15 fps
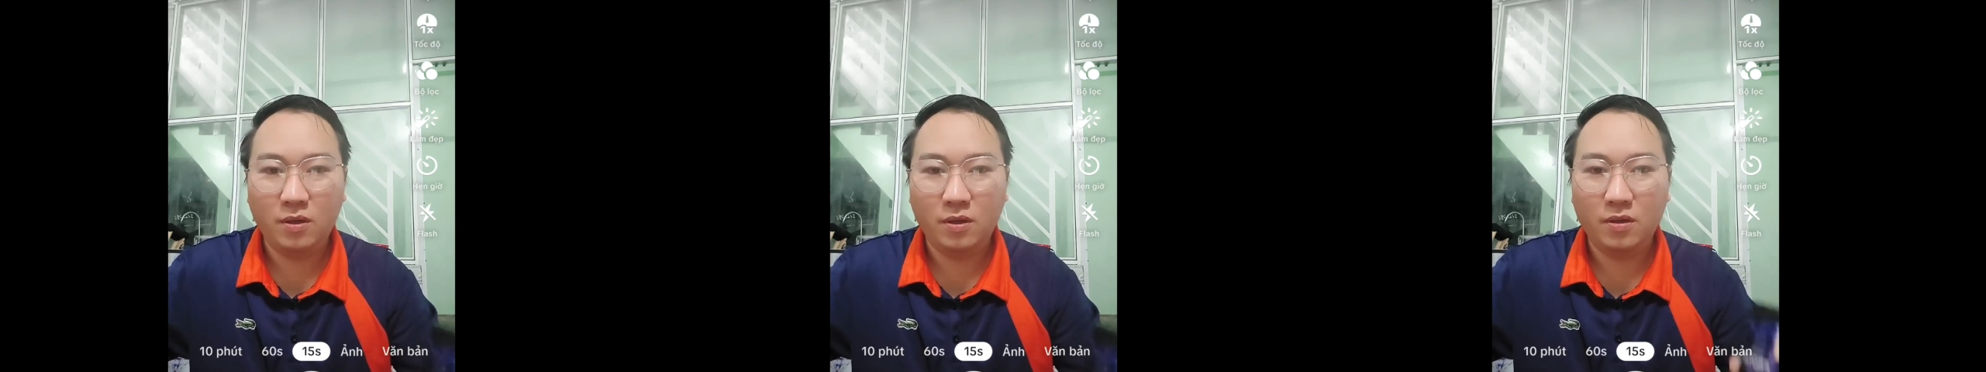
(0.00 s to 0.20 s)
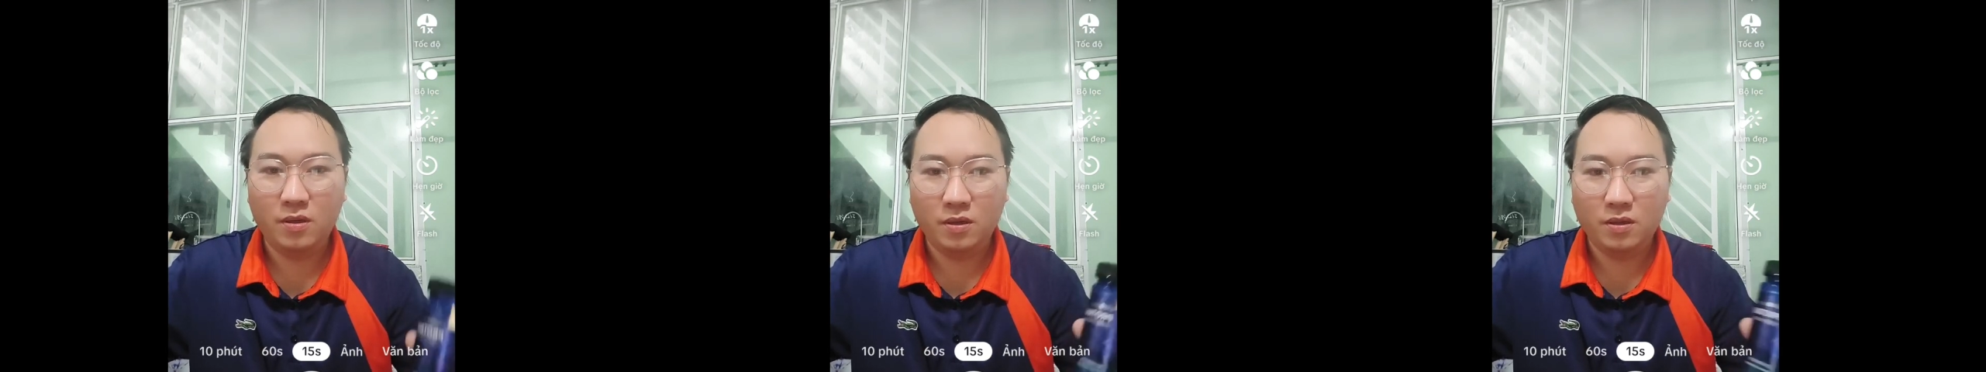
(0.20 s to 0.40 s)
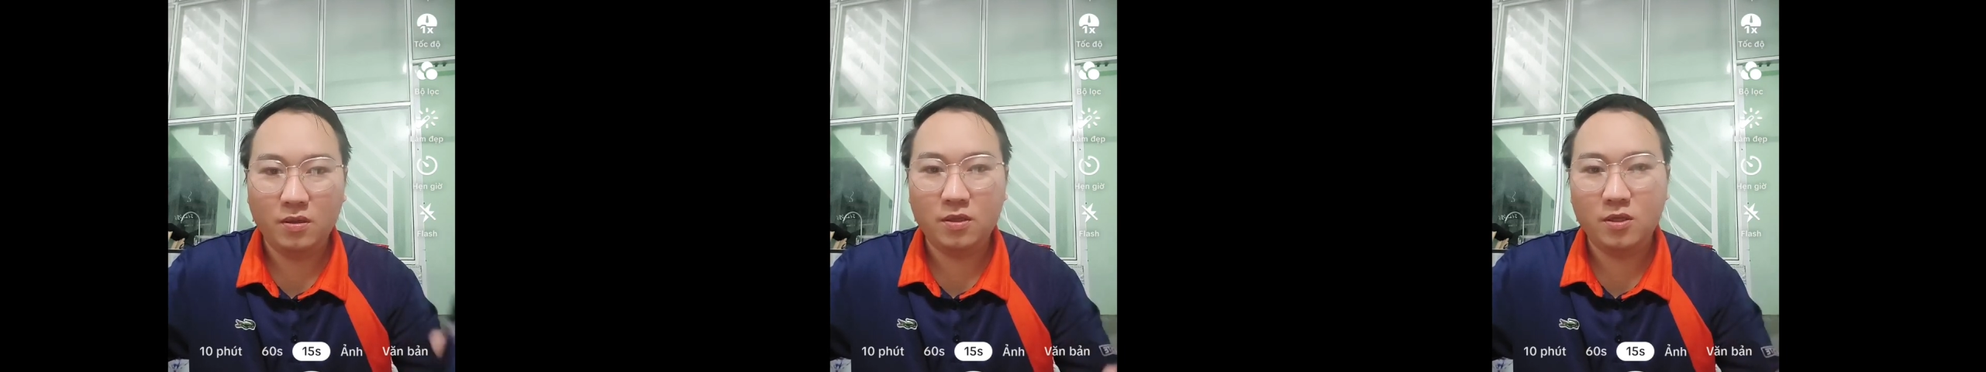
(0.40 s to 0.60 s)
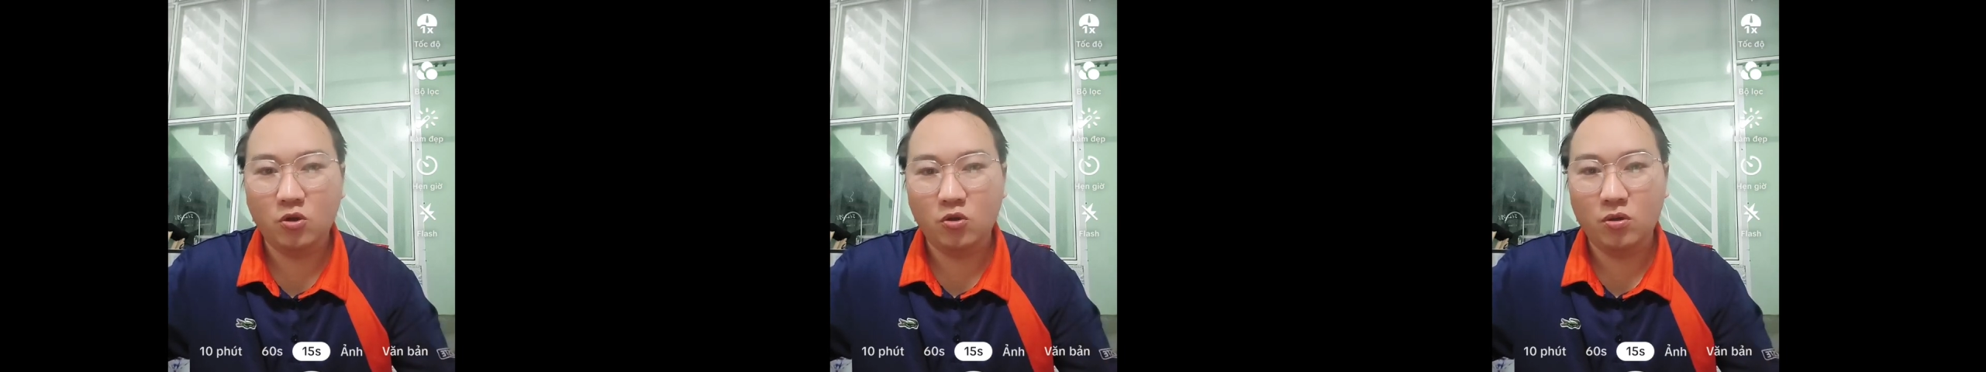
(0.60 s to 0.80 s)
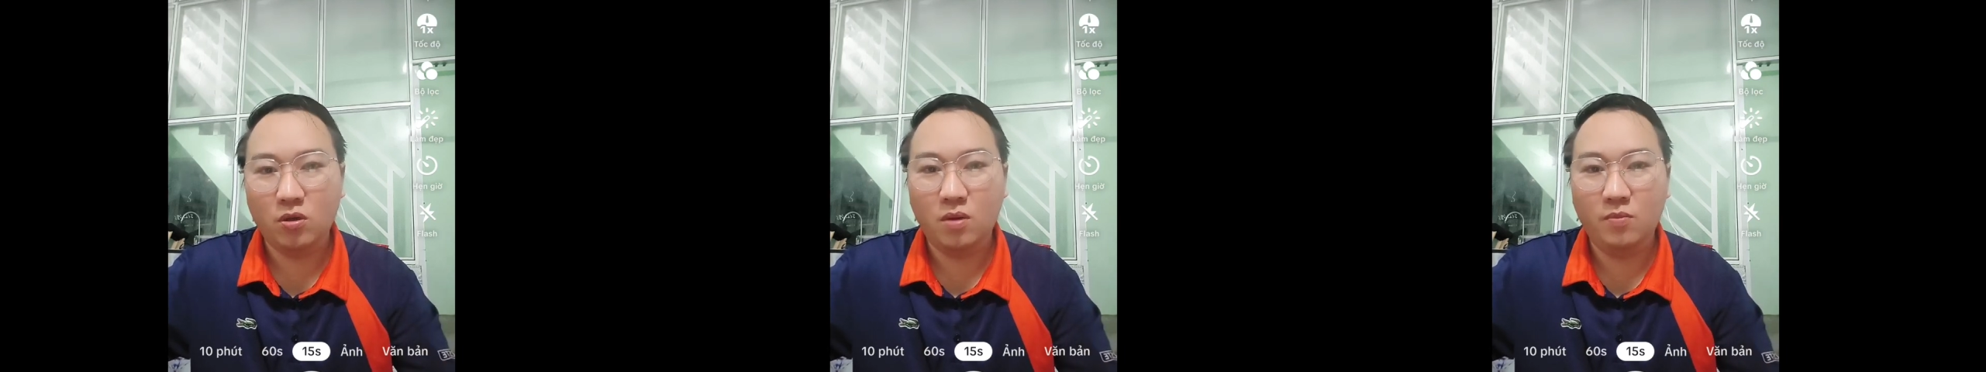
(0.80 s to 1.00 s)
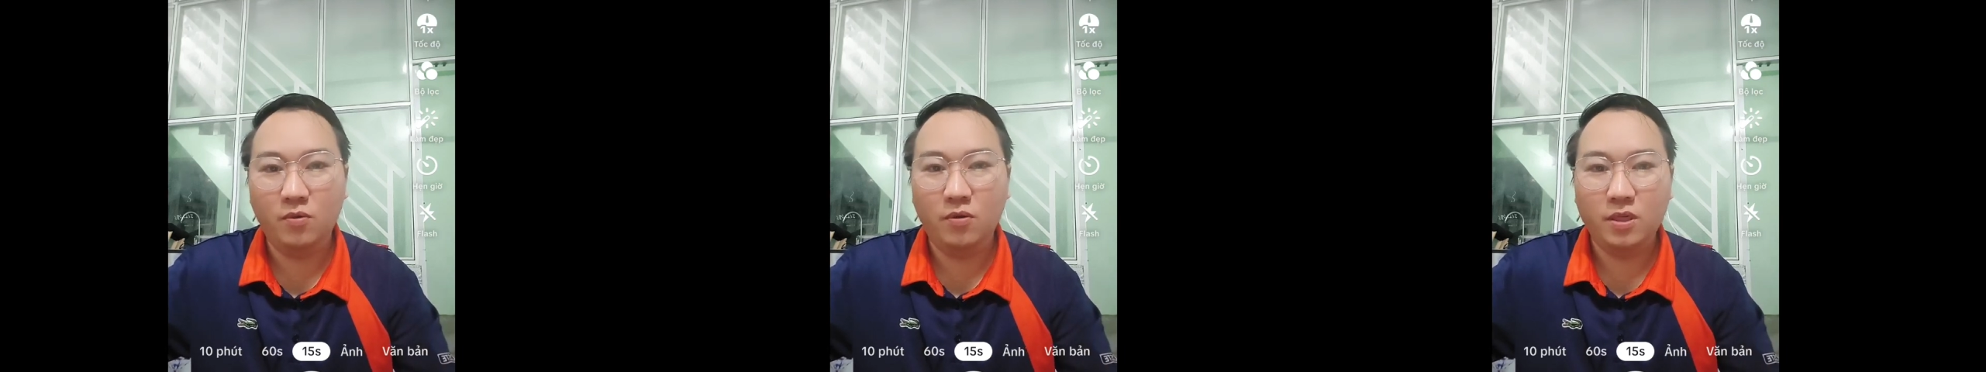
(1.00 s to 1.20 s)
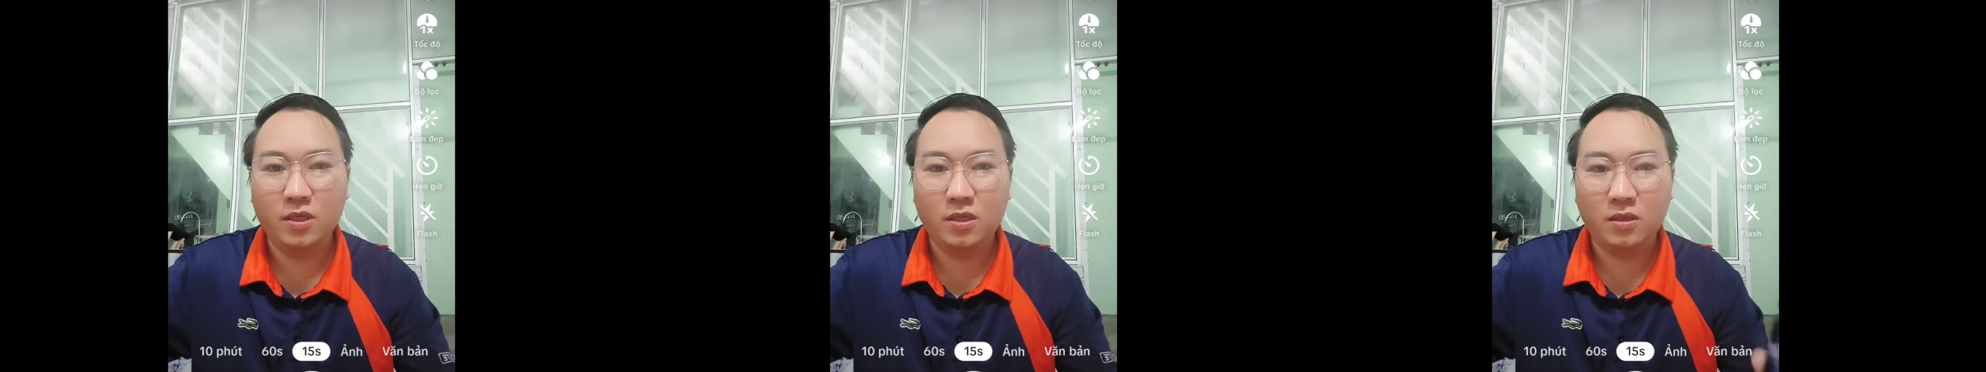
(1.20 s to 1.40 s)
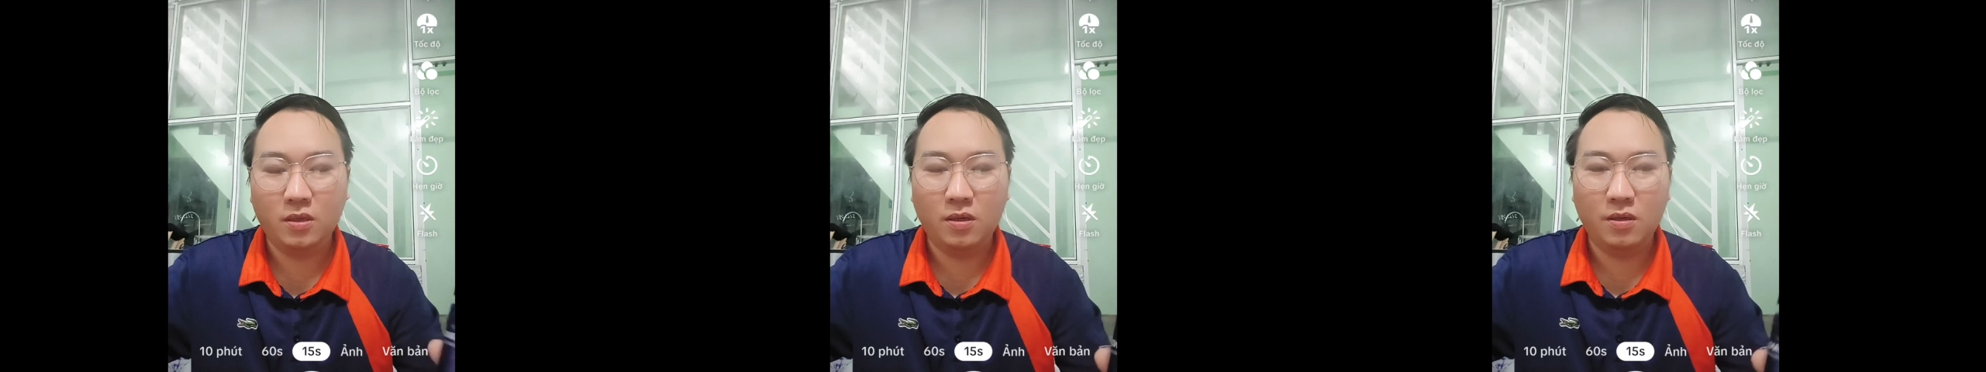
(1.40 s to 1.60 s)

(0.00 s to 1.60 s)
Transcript: nữa trâu rò một nữa chỉ